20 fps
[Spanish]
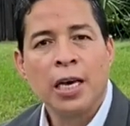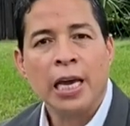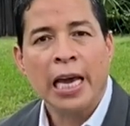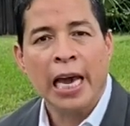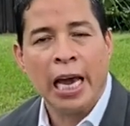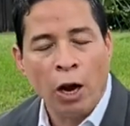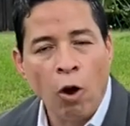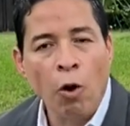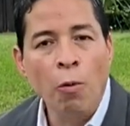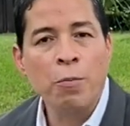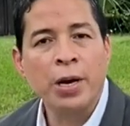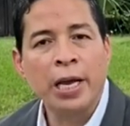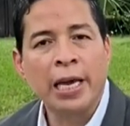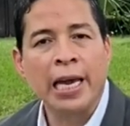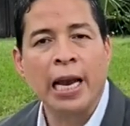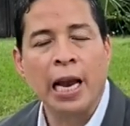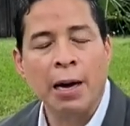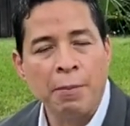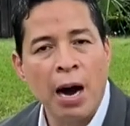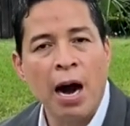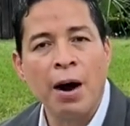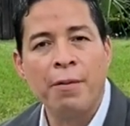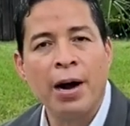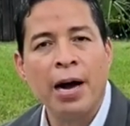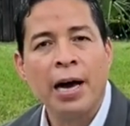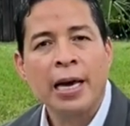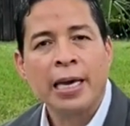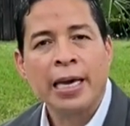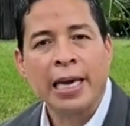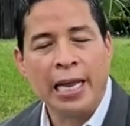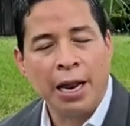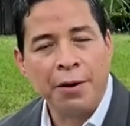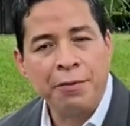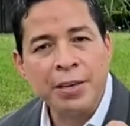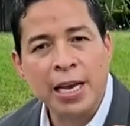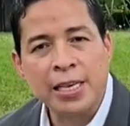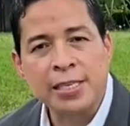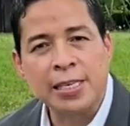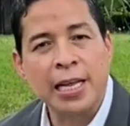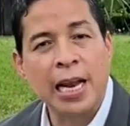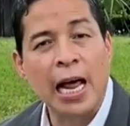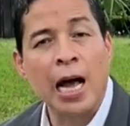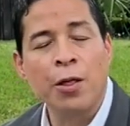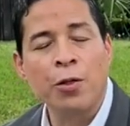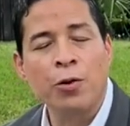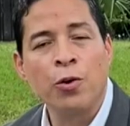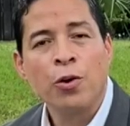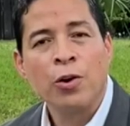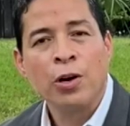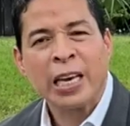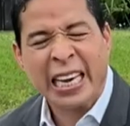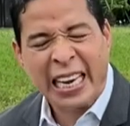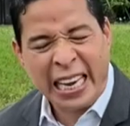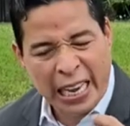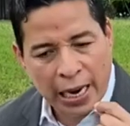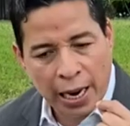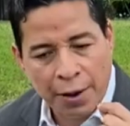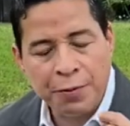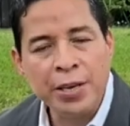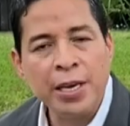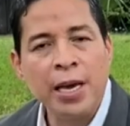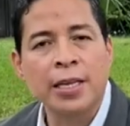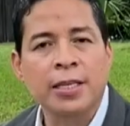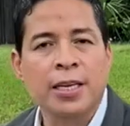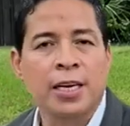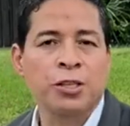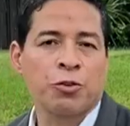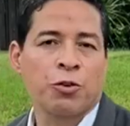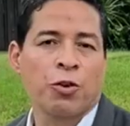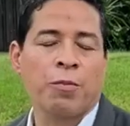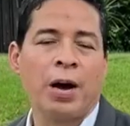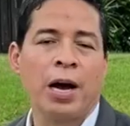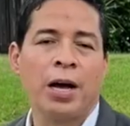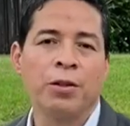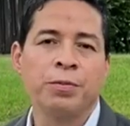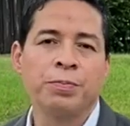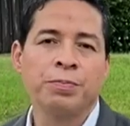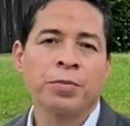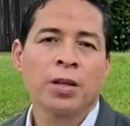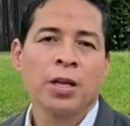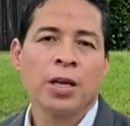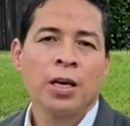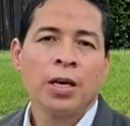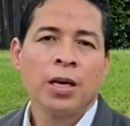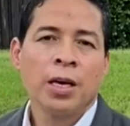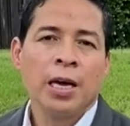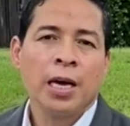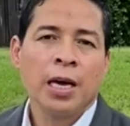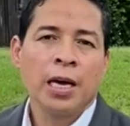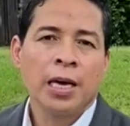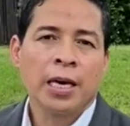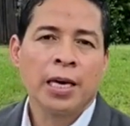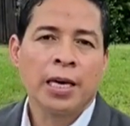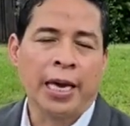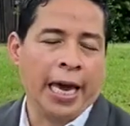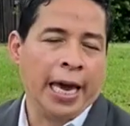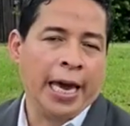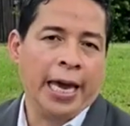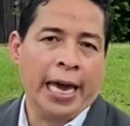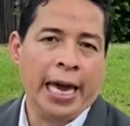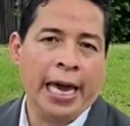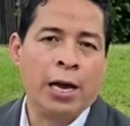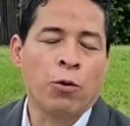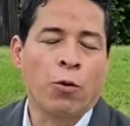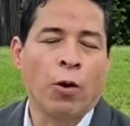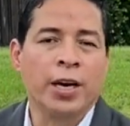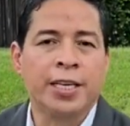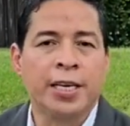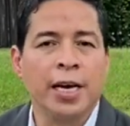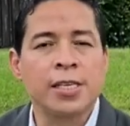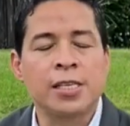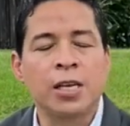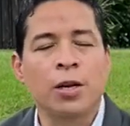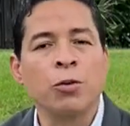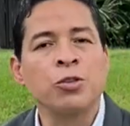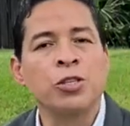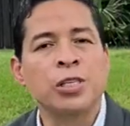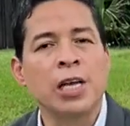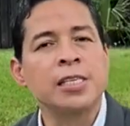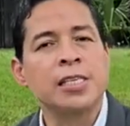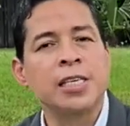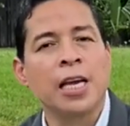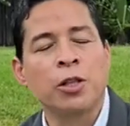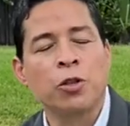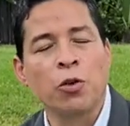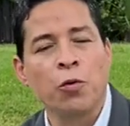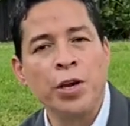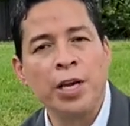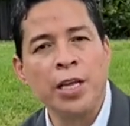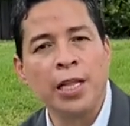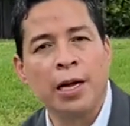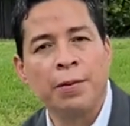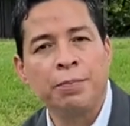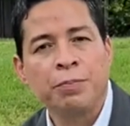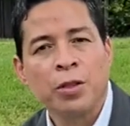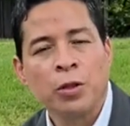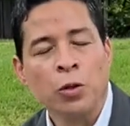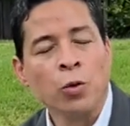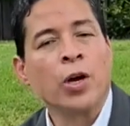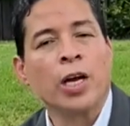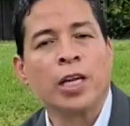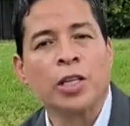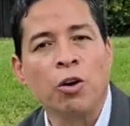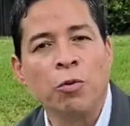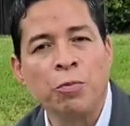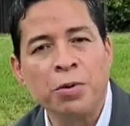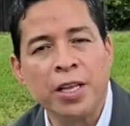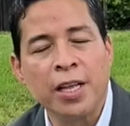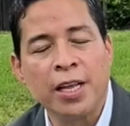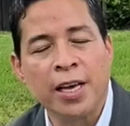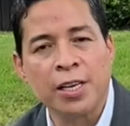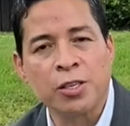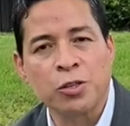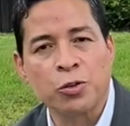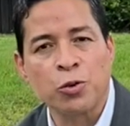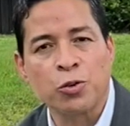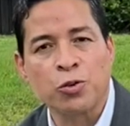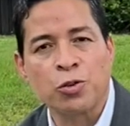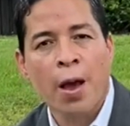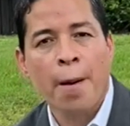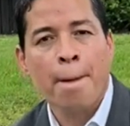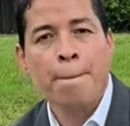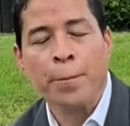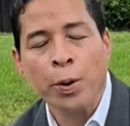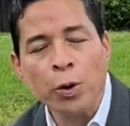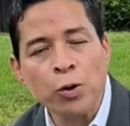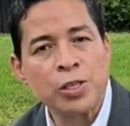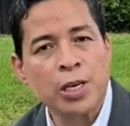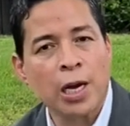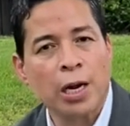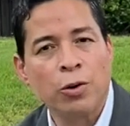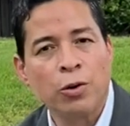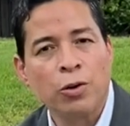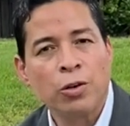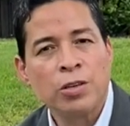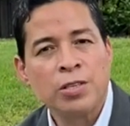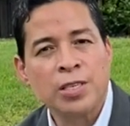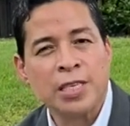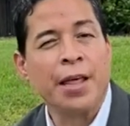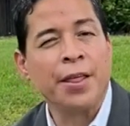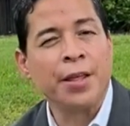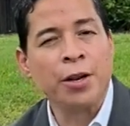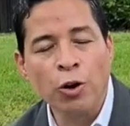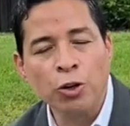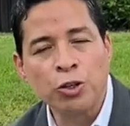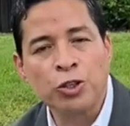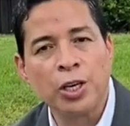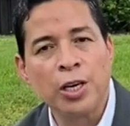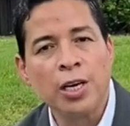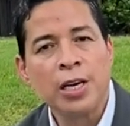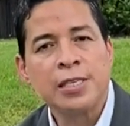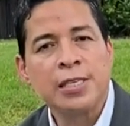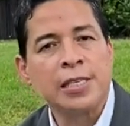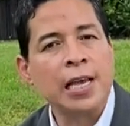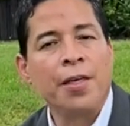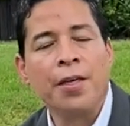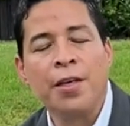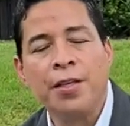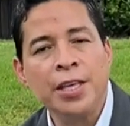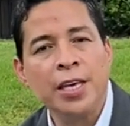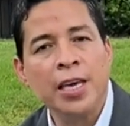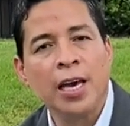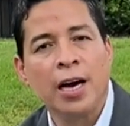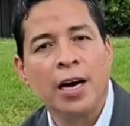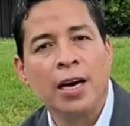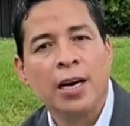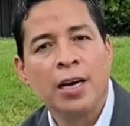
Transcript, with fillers: el hombre que la amaba, que la había sanado, que la había transformado. Que en cualquier circunstancia de tu vida nunca te olvides de Jesús. Búscalo, sea de noche, sea de día,